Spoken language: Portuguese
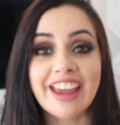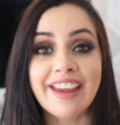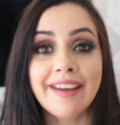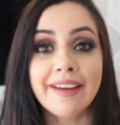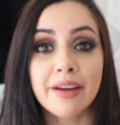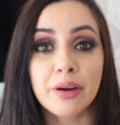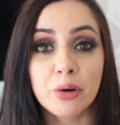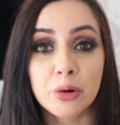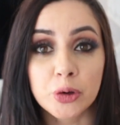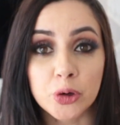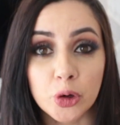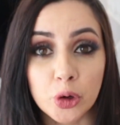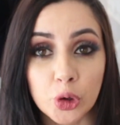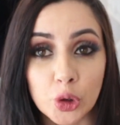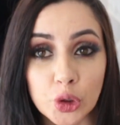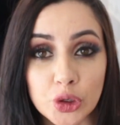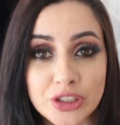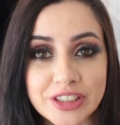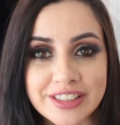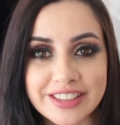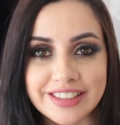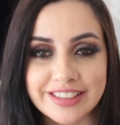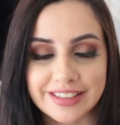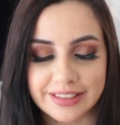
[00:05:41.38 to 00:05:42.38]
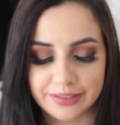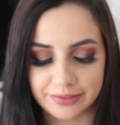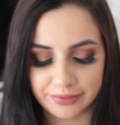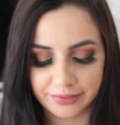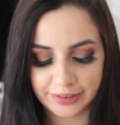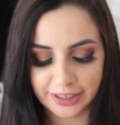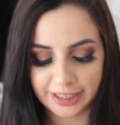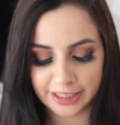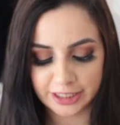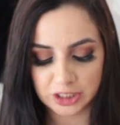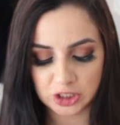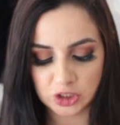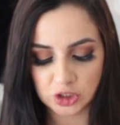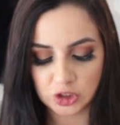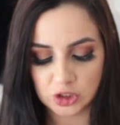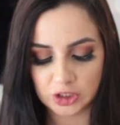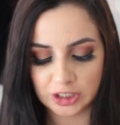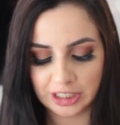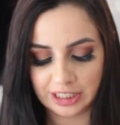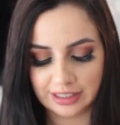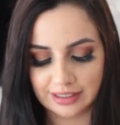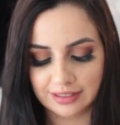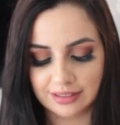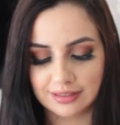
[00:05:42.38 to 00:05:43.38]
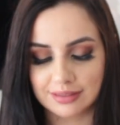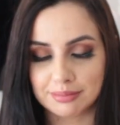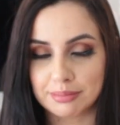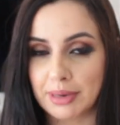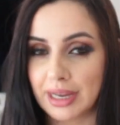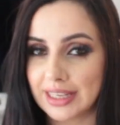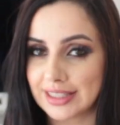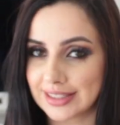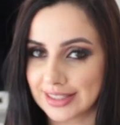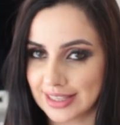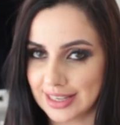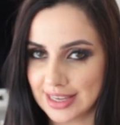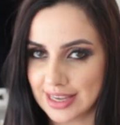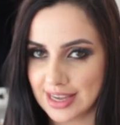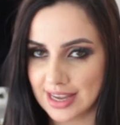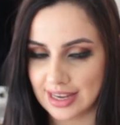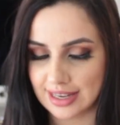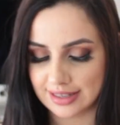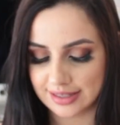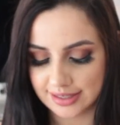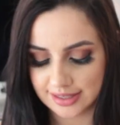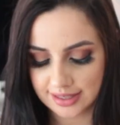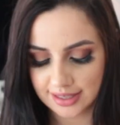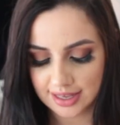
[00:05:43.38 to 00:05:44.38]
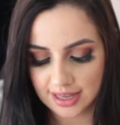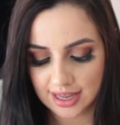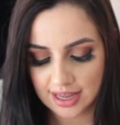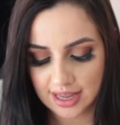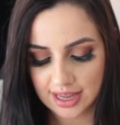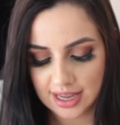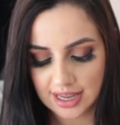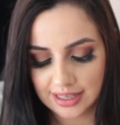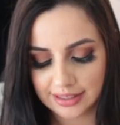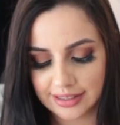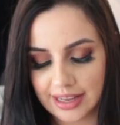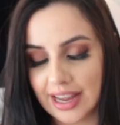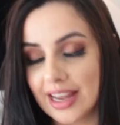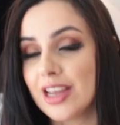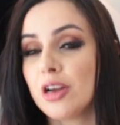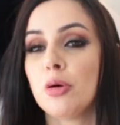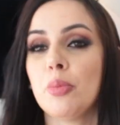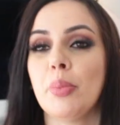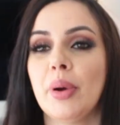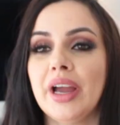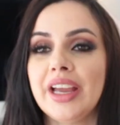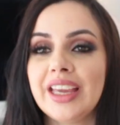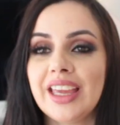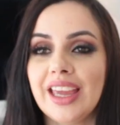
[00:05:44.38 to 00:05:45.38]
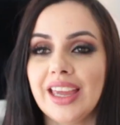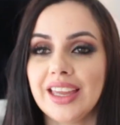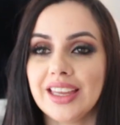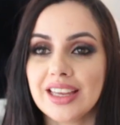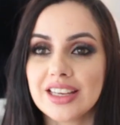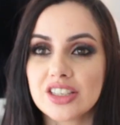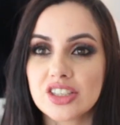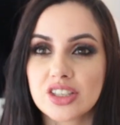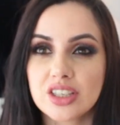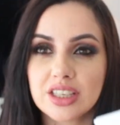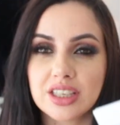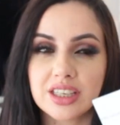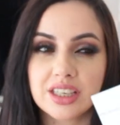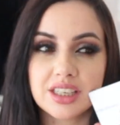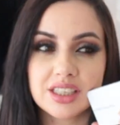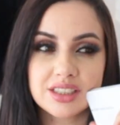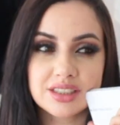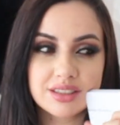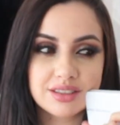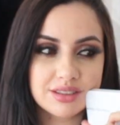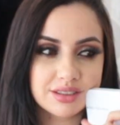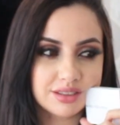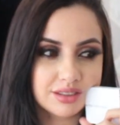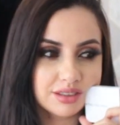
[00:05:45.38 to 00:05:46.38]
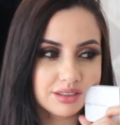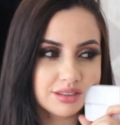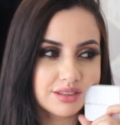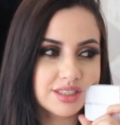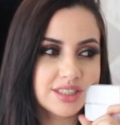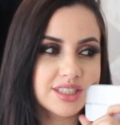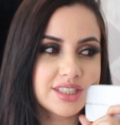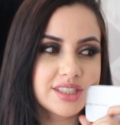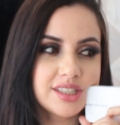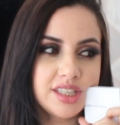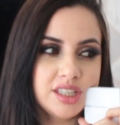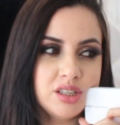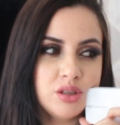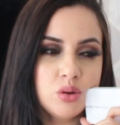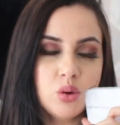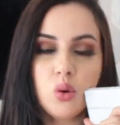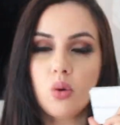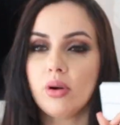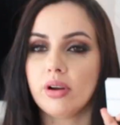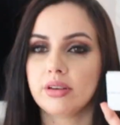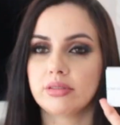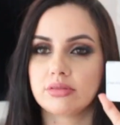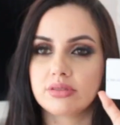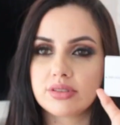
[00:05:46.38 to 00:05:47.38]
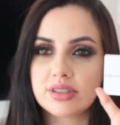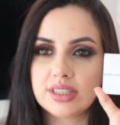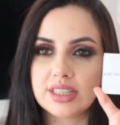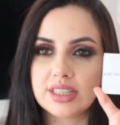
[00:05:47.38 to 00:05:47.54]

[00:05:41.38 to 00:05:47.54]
euros, 20, mais de 100 reais. Daí eu paguei acho que 5 euros